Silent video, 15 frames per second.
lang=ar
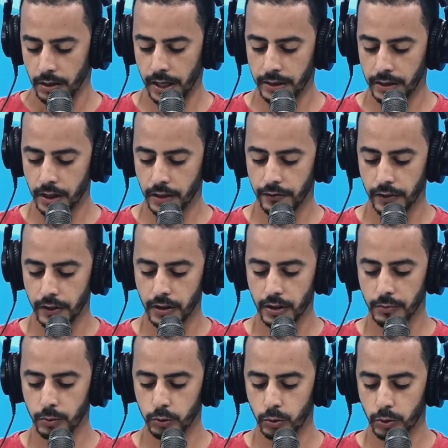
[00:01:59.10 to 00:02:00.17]
هداف
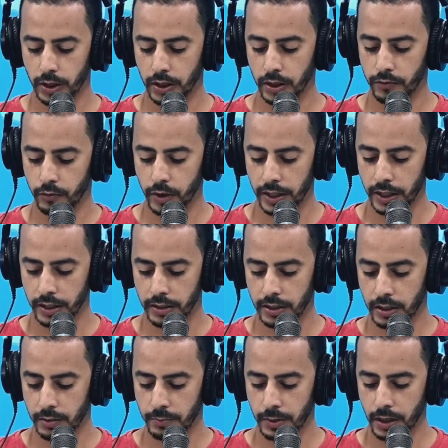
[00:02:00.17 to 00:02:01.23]
البطولة الإيفوارية
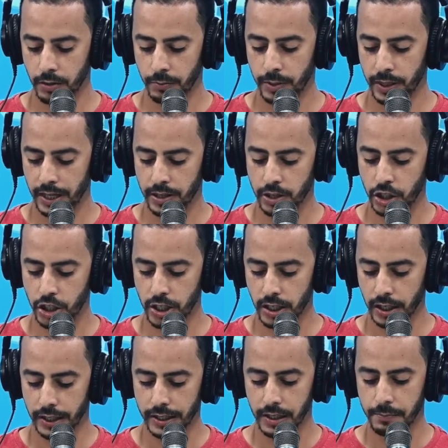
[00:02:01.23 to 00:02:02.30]
دي بي
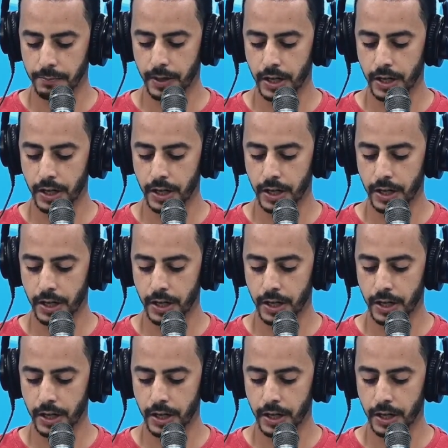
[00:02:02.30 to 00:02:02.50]
بيرانجي قريب